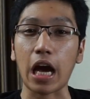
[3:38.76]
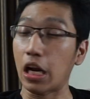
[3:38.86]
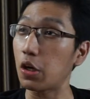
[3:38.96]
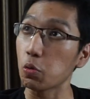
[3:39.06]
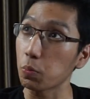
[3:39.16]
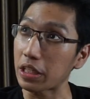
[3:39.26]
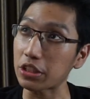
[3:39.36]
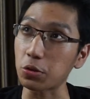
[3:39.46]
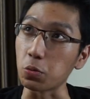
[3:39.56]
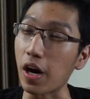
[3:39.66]
karena
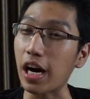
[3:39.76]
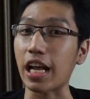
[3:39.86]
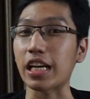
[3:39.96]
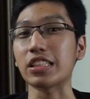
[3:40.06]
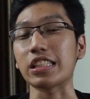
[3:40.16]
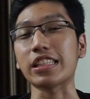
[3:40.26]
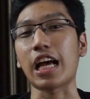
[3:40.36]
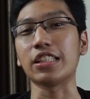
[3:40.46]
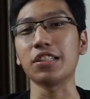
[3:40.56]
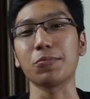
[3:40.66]
minus 2 karena
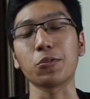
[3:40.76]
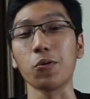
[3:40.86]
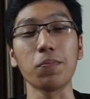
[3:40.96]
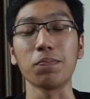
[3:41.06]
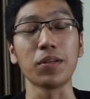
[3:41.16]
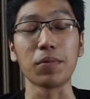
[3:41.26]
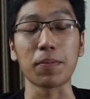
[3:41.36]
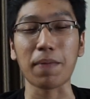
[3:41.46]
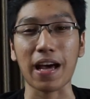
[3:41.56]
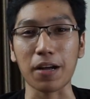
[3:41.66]
ceritanya menurut gue
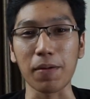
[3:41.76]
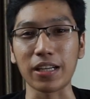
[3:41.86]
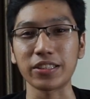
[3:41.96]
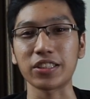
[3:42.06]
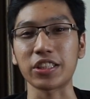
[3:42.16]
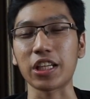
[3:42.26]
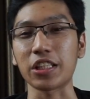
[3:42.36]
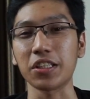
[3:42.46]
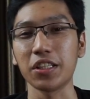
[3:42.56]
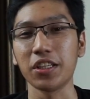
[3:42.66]
bener-bener parah banget sih
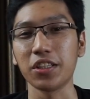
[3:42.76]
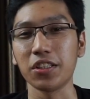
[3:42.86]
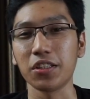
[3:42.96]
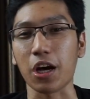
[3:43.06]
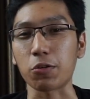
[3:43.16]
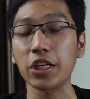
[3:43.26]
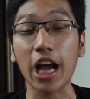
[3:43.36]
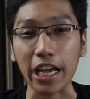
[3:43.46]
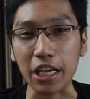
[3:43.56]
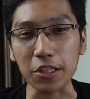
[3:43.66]
ceritanya
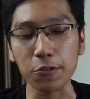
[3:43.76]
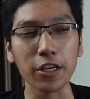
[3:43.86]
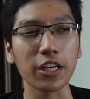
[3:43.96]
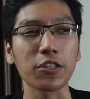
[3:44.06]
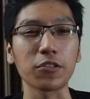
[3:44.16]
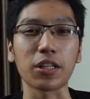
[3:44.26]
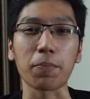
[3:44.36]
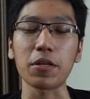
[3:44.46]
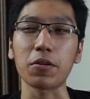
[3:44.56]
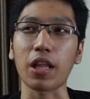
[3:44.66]
harusnya nggak kayak gitu ya gitu
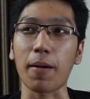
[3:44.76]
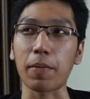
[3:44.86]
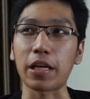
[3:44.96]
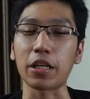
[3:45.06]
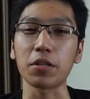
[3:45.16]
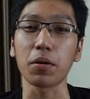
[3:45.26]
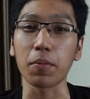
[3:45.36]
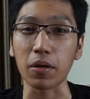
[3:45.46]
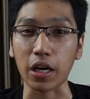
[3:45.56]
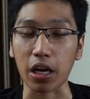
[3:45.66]
tapi 8 ini
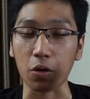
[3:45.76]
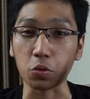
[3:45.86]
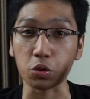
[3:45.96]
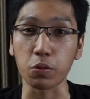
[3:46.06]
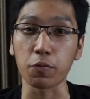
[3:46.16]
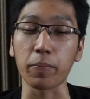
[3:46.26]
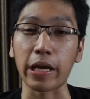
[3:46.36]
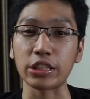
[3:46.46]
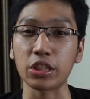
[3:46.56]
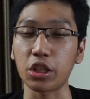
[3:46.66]
bener-bener karena untuk sebuah film
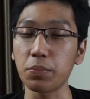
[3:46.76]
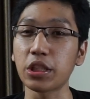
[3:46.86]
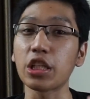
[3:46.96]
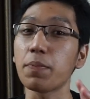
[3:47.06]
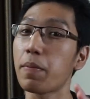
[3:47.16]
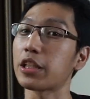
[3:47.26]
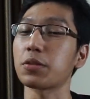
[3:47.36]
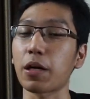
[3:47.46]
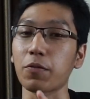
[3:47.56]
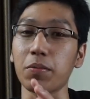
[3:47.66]
action ini bisa jadi
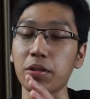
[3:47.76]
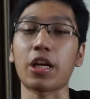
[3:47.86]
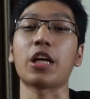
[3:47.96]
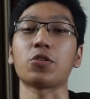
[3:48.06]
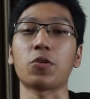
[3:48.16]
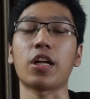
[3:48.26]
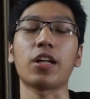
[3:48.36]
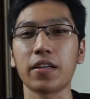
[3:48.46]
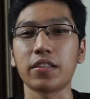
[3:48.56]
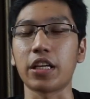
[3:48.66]
benchmark film internasional
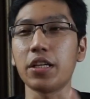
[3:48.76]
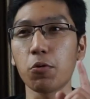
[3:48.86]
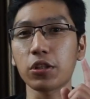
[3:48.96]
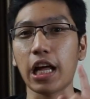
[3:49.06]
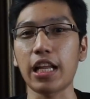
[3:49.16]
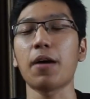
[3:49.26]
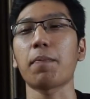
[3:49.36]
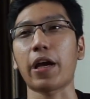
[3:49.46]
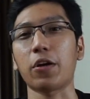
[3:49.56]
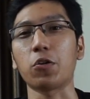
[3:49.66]
jadi buat kalian yang
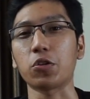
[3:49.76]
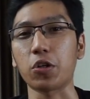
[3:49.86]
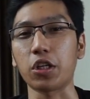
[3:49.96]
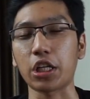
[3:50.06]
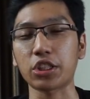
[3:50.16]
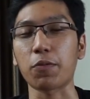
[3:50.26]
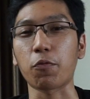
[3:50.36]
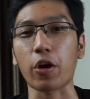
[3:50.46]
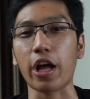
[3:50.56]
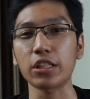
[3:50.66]
pengen nonton The Night Come
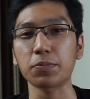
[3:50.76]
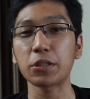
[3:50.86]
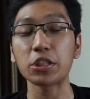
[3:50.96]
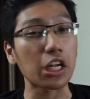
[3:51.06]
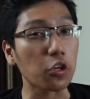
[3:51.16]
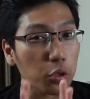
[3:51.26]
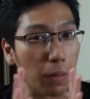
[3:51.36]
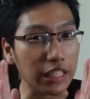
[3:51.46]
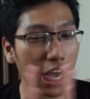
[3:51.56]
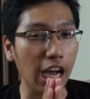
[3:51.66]
For Us please jangan nonton
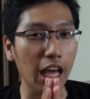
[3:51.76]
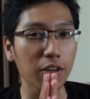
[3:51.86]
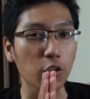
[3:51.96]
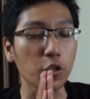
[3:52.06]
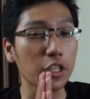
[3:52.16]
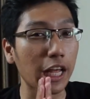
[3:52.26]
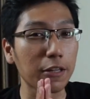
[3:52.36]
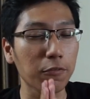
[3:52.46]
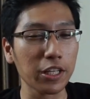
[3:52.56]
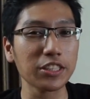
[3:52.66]
bajakan nonton di
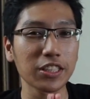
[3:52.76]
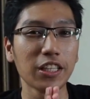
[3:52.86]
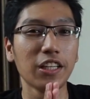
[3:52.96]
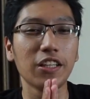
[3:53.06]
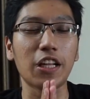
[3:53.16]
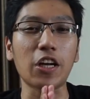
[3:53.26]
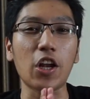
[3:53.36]
Netflix dan